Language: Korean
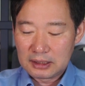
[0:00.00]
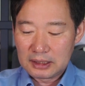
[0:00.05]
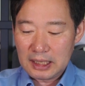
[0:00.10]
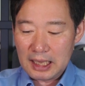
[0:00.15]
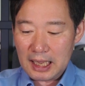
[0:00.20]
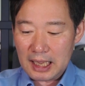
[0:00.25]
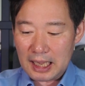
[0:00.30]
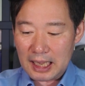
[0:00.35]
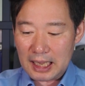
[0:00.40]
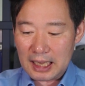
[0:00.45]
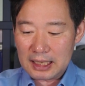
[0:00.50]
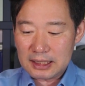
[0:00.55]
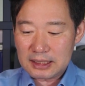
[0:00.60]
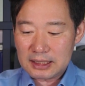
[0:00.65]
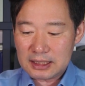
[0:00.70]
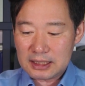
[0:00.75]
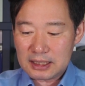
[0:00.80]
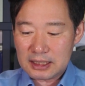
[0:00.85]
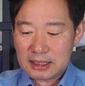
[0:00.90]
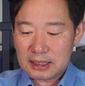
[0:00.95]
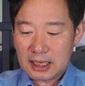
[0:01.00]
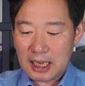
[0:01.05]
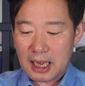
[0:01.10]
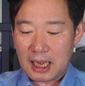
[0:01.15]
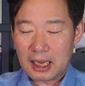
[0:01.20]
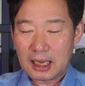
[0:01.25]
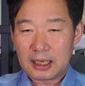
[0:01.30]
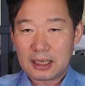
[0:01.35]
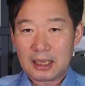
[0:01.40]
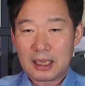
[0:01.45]
내
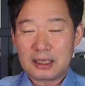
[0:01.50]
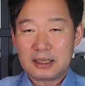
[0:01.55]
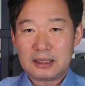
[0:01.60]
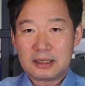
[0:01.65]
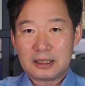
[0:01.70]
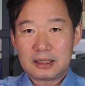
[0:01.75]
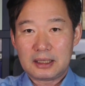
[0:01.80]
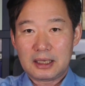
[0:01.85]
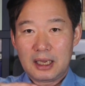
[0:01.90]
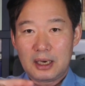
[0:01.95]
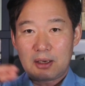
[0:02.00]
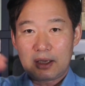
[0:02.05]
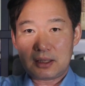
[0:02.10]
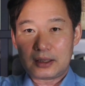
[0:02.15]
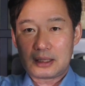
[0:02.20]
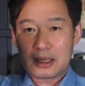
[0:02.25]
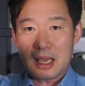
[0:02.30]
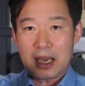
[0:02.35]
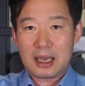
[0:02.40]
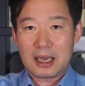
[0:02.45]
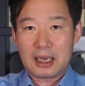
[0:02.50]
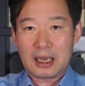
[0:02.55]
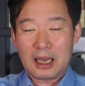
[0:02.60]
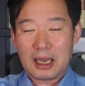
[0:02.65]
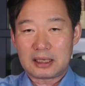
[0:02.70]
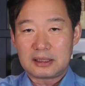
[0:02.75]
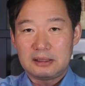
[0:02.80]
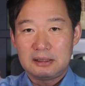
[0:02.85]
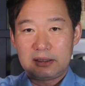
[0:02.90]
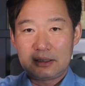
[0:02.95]
엣지가 엣지가 이렇게 딱
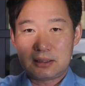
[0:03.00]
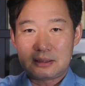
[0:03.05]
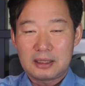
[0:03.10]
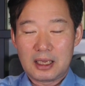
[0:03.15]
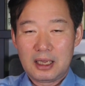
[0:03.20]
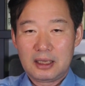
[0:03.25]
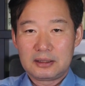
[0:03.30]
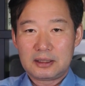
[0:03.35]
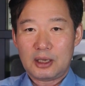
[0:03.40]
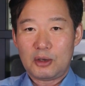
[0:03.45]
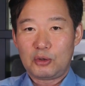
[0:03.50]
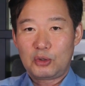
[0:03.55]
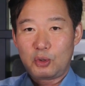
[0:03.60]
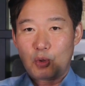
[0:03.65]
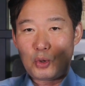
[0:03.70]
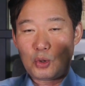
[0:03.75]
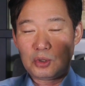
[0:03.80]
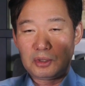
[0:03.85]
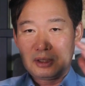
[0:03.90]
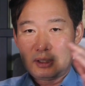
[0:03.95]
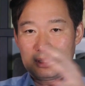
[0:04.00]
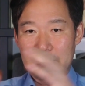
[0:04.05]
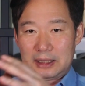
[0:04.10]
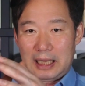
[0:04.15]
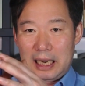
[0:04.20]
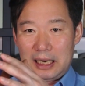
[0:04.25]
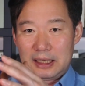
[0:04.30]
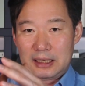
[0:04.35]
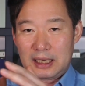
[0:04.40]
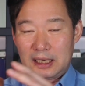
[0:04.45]
각을 세우는 그런
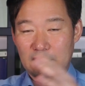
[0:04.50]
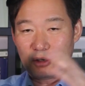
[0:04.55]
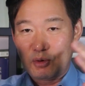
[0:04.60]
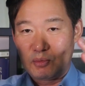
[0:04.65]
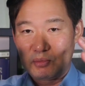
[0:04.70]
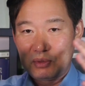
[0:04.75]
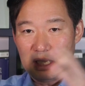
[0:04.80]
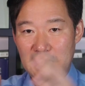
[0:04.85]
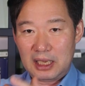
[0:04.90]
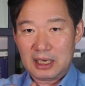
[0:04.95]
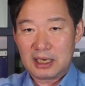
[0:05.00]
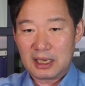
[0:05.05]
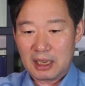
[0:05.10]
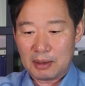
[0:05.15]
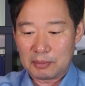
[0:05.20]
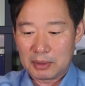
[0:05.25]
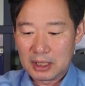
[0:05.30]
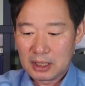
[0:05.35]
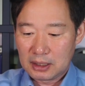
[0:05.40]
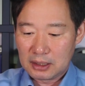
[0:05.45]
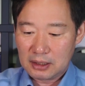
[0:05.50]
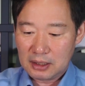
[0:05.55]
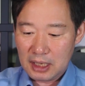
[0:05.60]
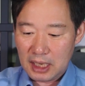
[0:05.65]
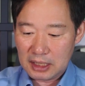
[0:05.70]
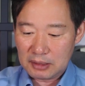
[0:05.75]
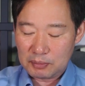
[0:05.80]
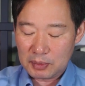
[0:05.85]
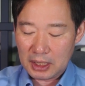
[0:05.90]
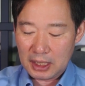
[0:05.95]
날카로움 예리함 그거
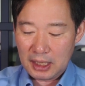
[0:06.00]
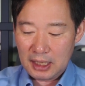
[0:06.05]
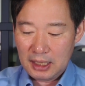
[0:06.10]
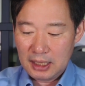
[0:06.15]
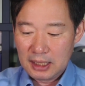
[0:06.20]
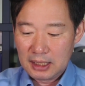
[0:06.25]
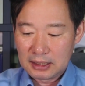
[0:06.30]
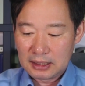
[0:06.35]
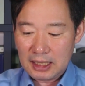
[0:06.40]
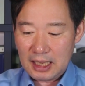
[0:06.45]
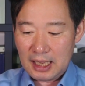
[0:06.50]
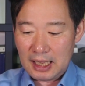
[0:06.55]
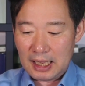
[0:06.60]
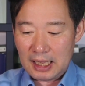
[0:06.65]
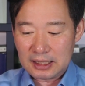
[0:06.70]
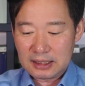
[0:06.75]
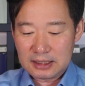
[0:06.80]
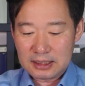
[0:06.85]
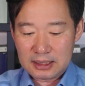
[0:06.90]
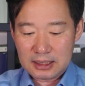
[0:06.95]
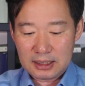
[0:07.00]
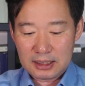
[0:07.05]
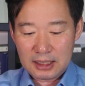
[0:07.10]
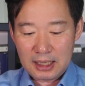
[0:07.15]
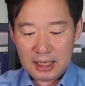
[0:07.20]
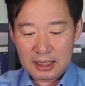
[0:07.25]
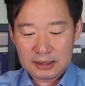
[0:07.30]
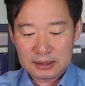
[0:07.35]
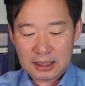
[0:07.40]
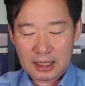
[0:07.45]
아닙니까 내
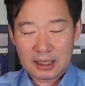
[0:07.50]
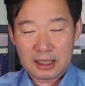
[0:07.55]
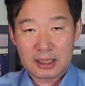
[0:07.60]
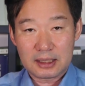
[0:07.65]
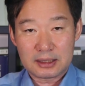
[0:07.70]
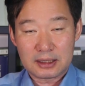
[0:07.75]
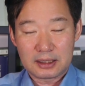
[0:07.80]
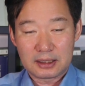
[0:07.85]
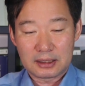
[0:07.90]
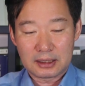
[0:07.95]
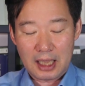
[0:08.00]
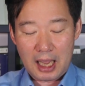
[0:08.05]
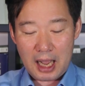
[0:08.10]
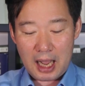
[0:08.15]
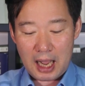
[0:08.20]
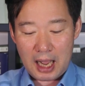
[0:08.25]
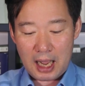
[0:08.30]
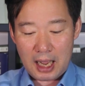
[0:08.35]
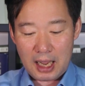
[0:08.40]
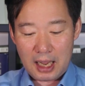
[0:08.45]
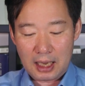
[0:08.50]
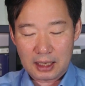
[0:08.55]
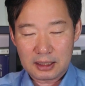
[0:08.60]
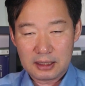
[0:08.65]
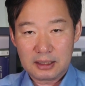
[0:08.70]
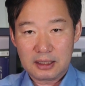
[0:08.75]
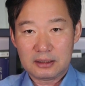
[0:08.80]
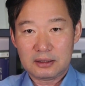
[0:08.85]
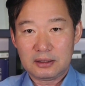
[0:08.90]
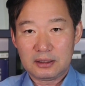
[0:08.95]
엣지가 사라진다
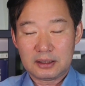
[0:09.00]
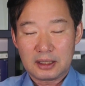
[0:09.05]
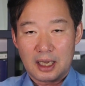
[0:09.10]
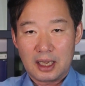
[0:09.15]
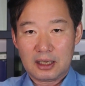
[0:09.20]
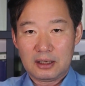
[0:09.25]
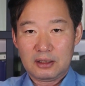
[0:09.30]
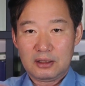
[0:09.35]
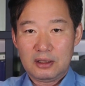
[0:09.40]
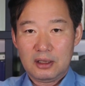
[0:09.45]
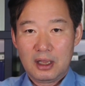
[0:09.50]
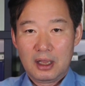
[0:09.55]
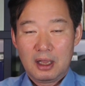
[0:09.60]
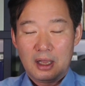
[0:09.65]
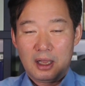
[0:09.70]
그래서 자기는